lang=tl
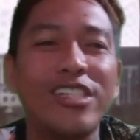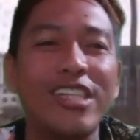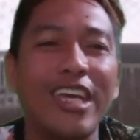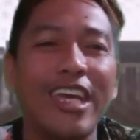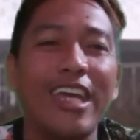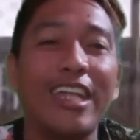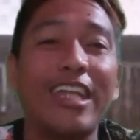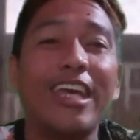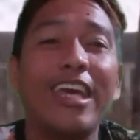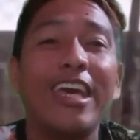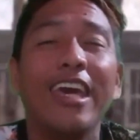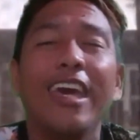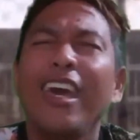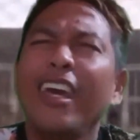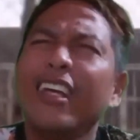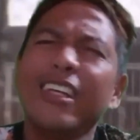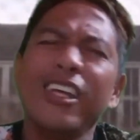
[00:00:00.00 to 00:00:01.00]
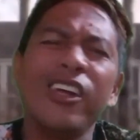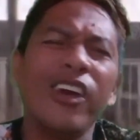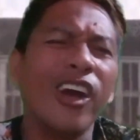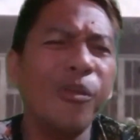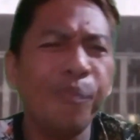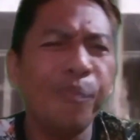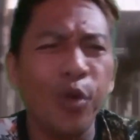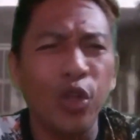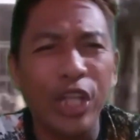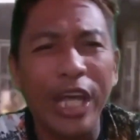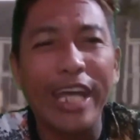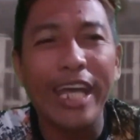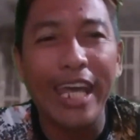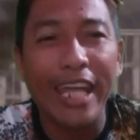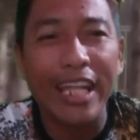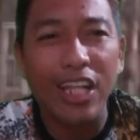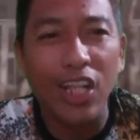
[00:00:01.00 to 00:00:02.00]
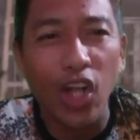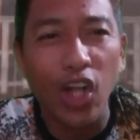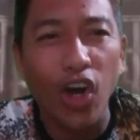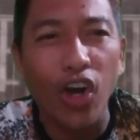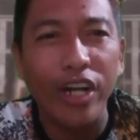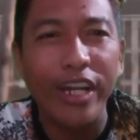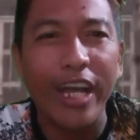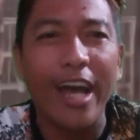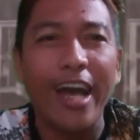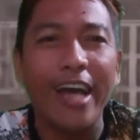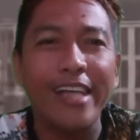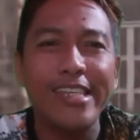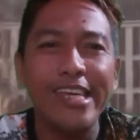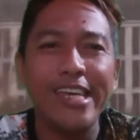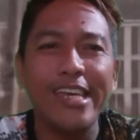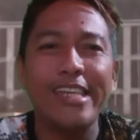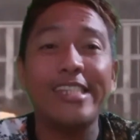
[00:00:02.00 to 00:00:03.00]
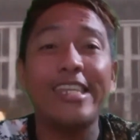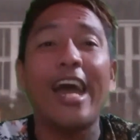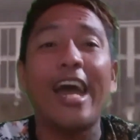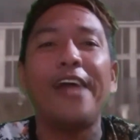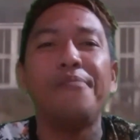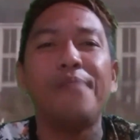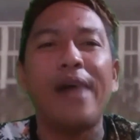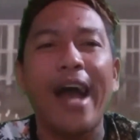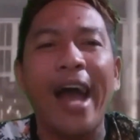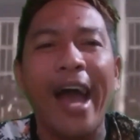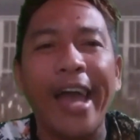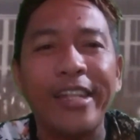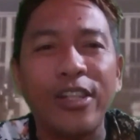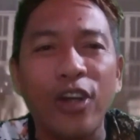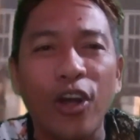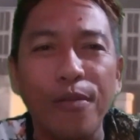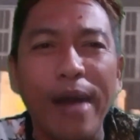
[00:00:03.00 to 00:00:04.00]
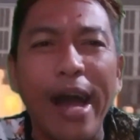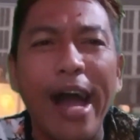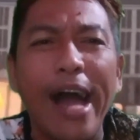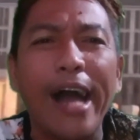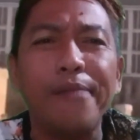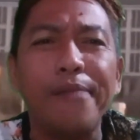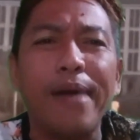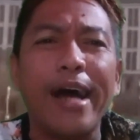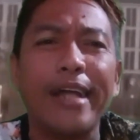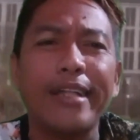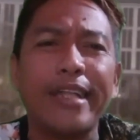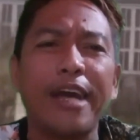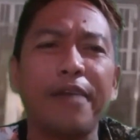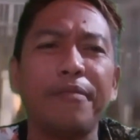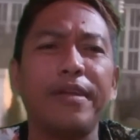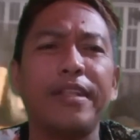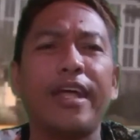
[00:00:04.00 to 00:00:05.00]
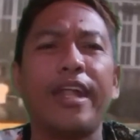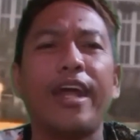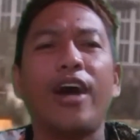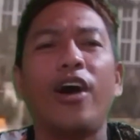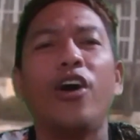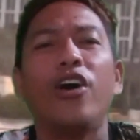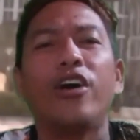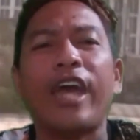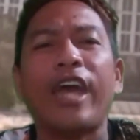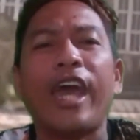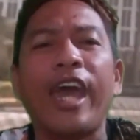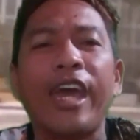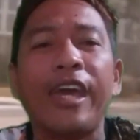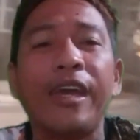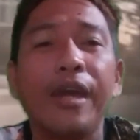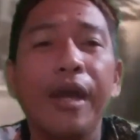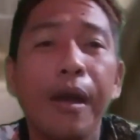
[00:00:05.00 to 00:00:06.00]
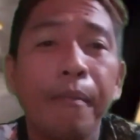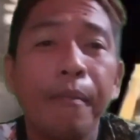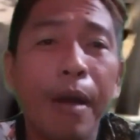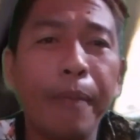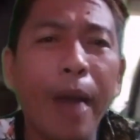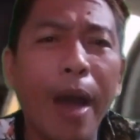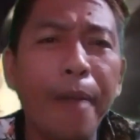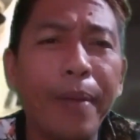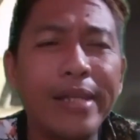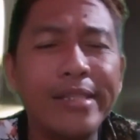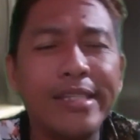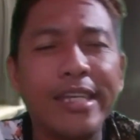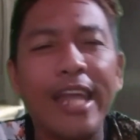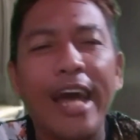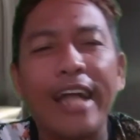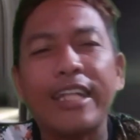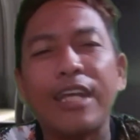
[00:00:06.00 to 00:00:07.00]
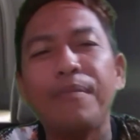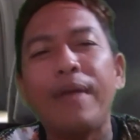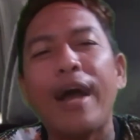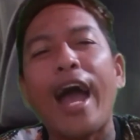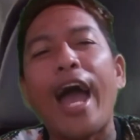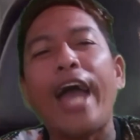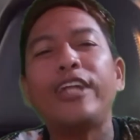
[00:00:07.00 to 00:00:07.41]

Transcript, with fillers: si Sian, puting itlog na si Sian mga idol mga kabatang Mindanao. Okay, mapapansin natin mga